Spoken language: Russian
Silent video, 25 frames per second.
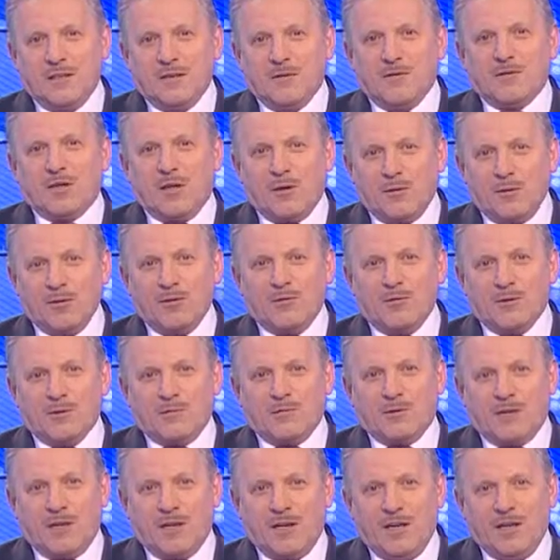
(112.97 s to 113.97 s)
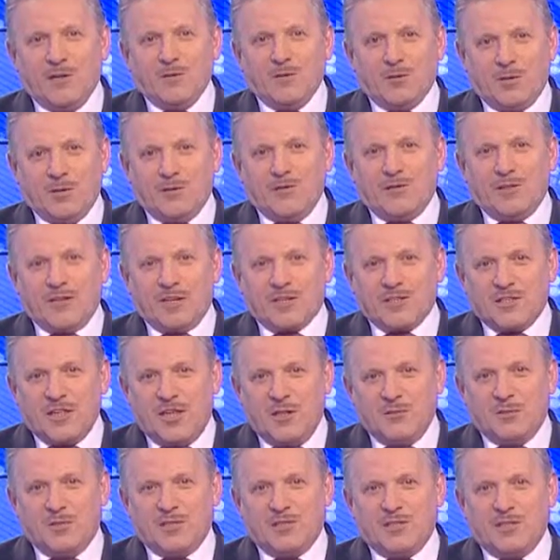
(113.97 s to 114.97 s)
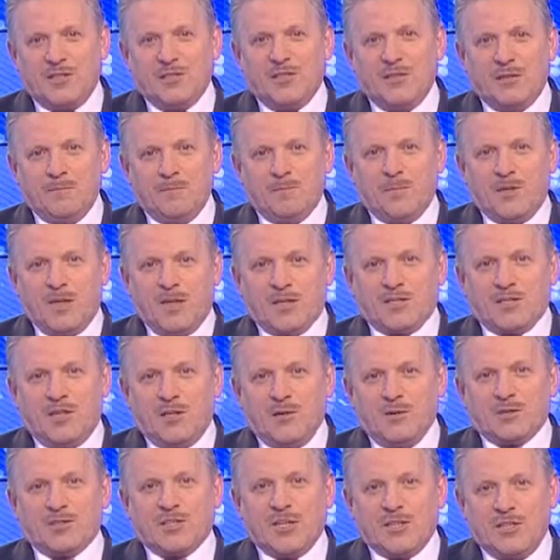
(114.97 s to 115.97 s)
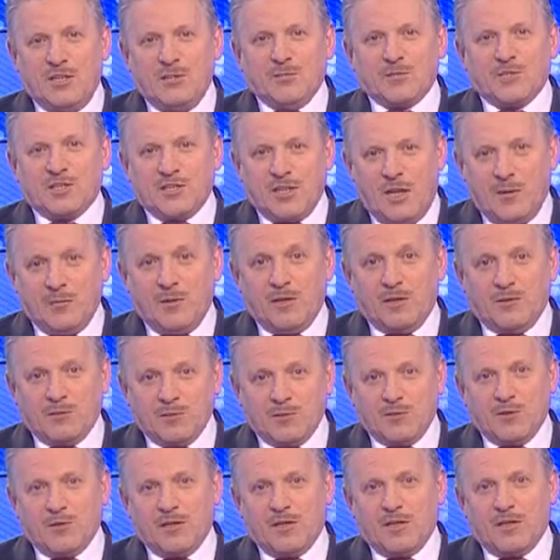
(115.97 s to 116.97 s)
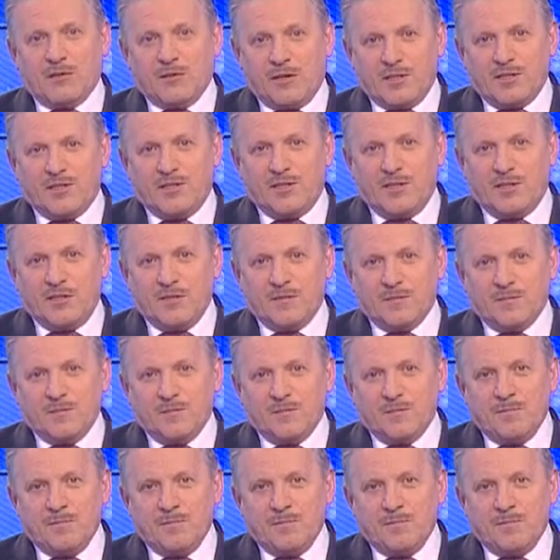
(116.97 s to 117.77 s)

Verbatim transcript: Второй год в крае уровень рождаемости остается одним из самых высоких в России.